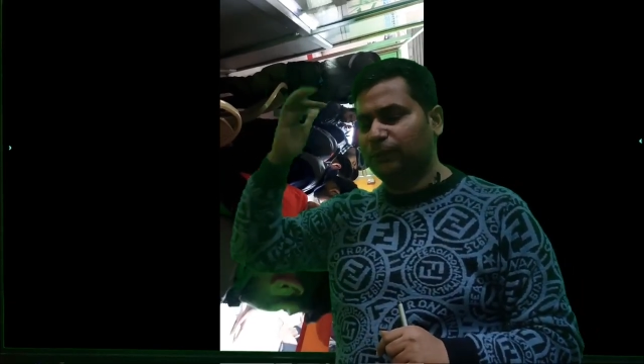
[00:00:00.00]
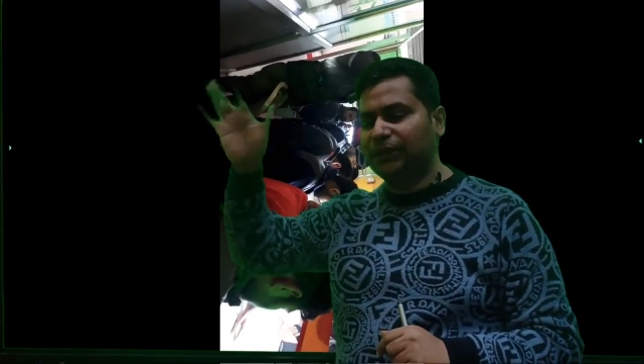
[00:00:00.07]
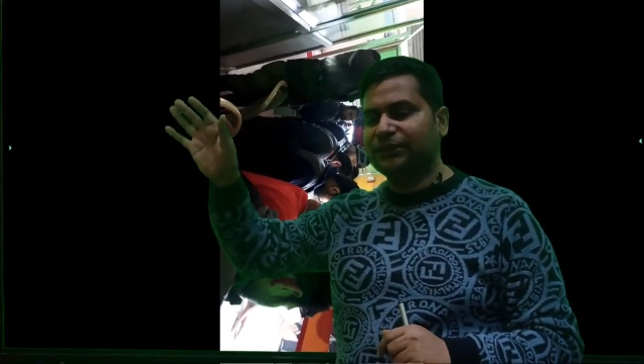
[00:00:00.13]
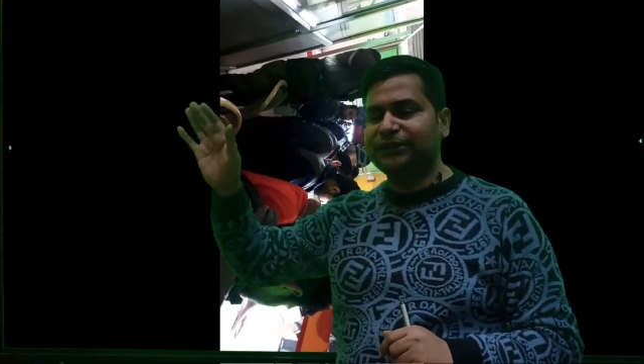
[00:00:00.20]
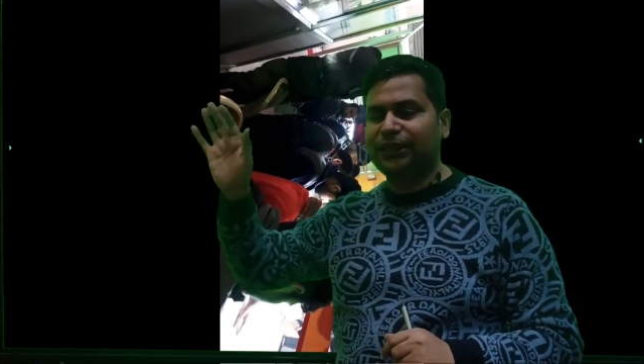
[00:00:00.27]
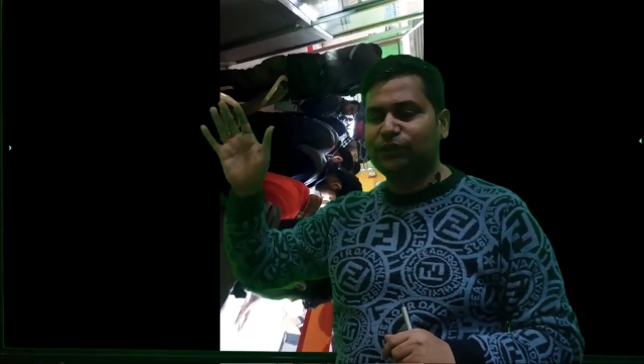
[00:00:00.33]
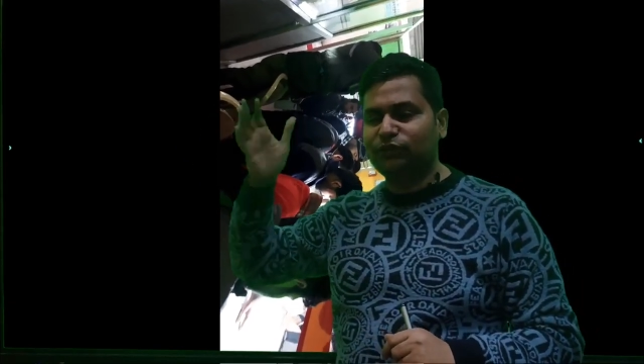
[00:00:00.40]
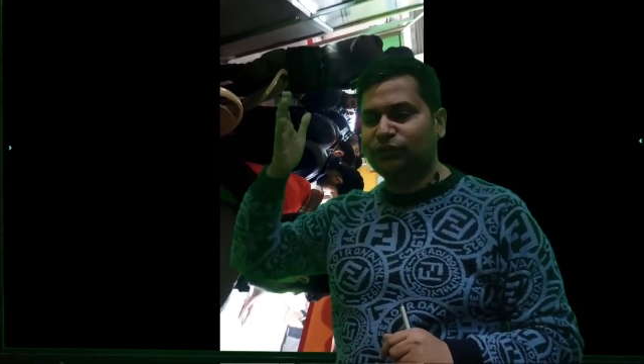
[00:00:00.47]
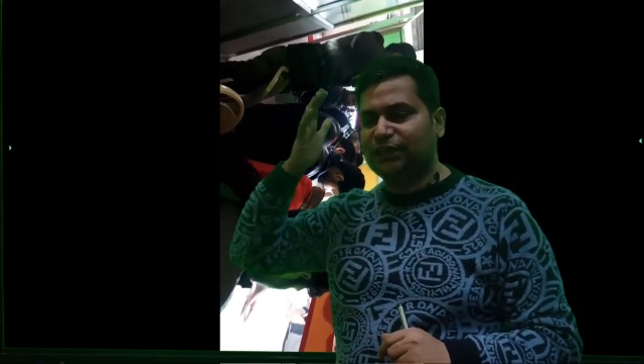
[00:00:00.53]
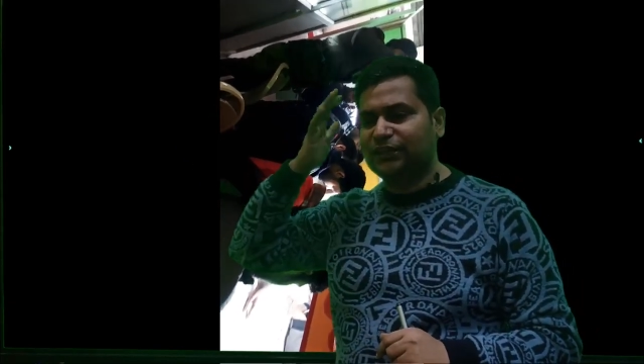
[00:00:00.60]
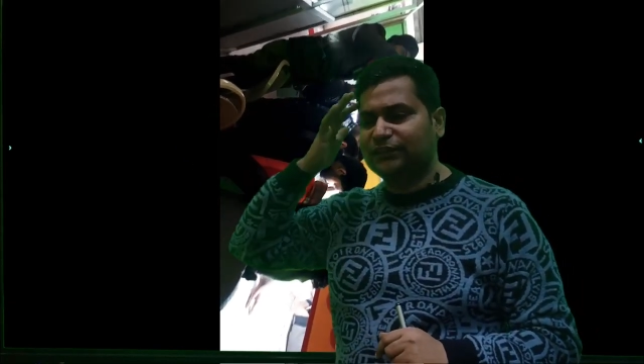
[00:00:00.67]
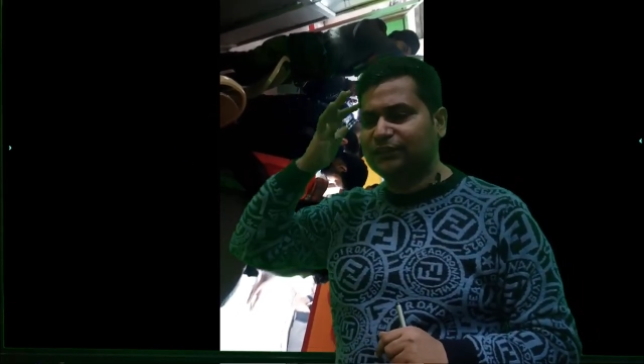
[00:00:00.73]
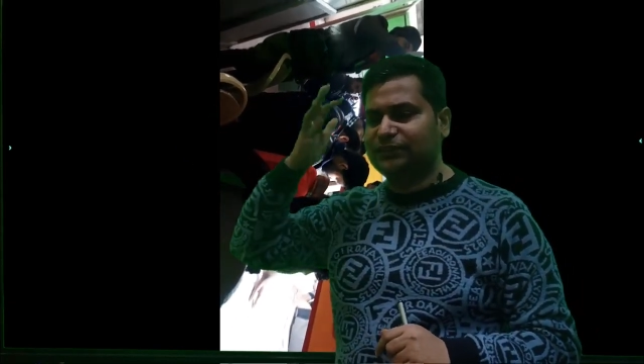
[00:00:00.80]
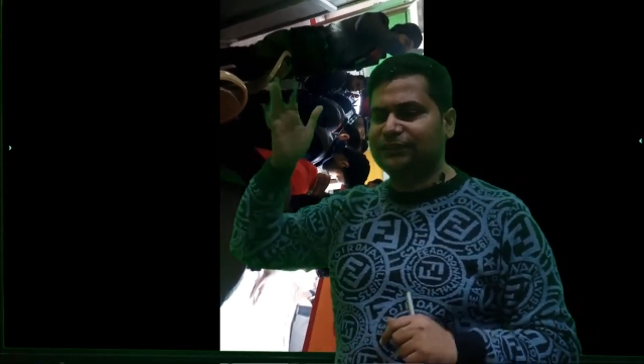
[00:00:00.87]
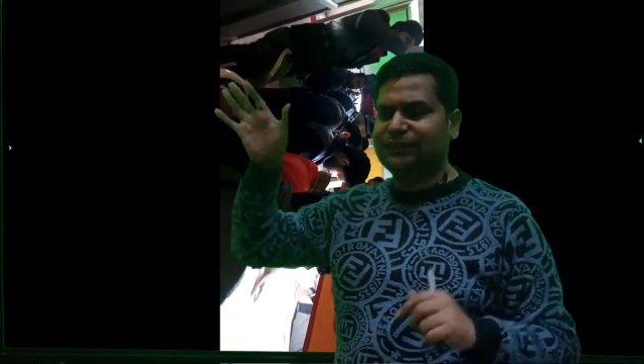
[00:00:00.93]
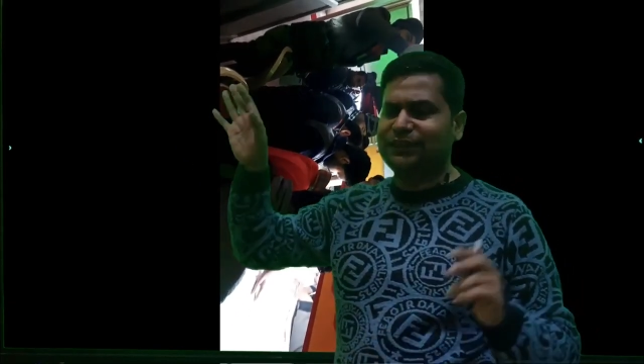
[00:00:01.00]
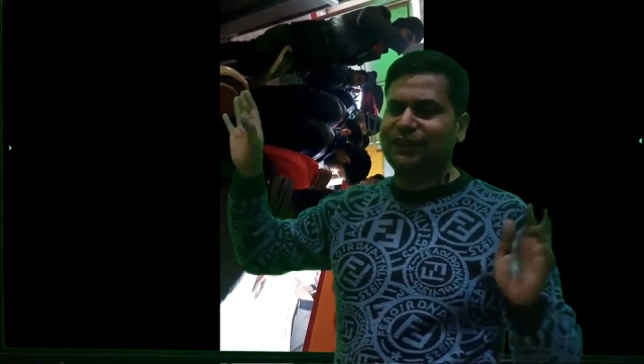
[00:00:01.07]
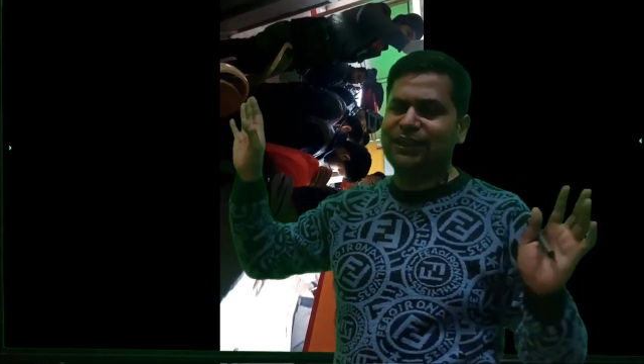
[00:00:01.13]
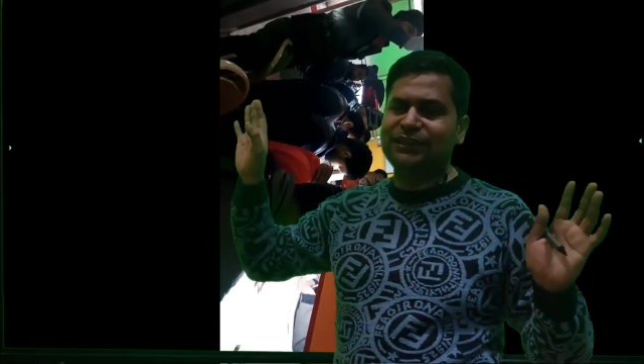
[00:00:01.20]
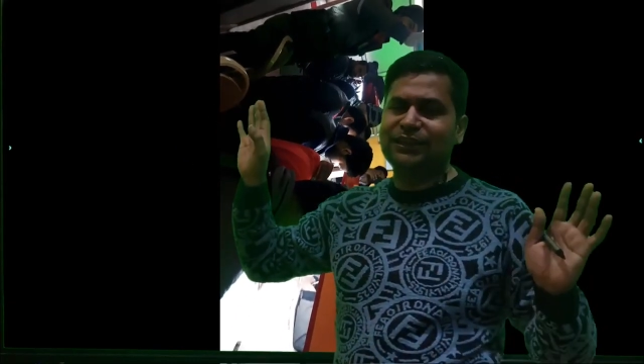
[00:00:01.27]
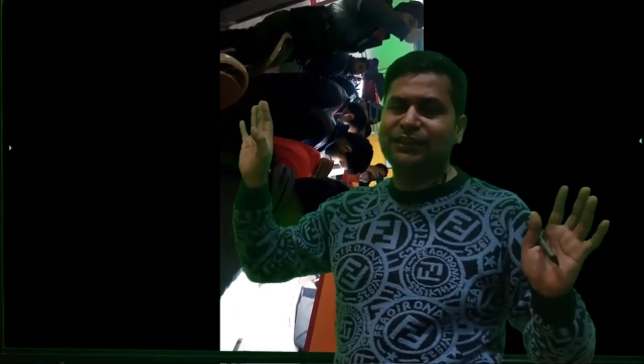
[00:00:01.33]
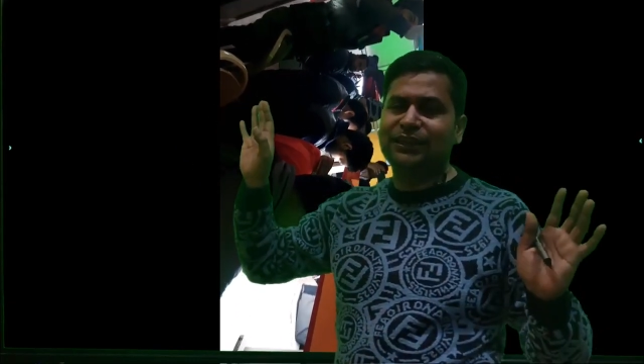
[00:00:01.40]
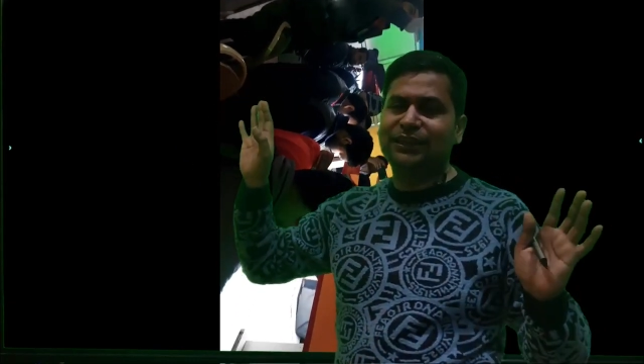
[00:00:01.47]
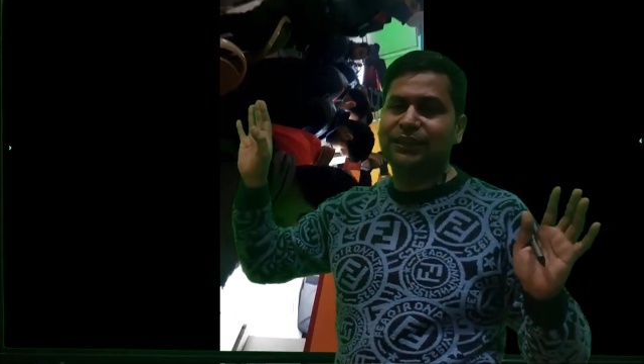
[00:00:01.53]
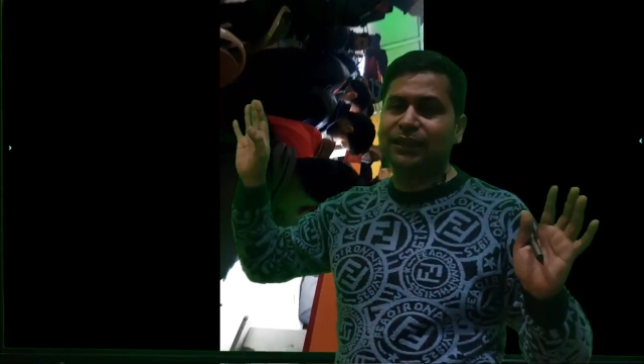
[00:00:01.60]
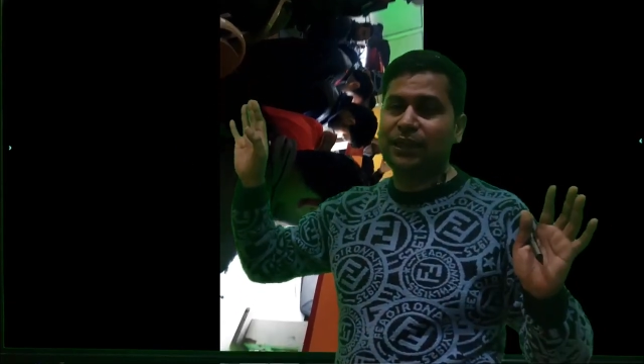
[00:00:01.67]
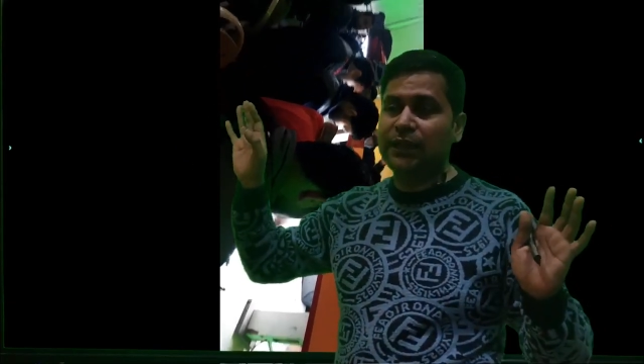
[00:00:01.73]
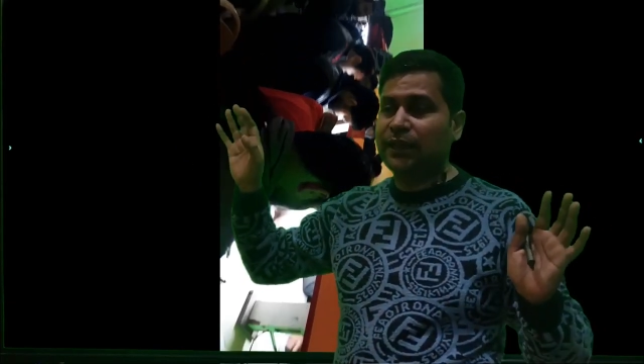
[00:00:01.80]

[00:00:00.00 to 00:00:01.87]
परेशान होता है चकरा जाता है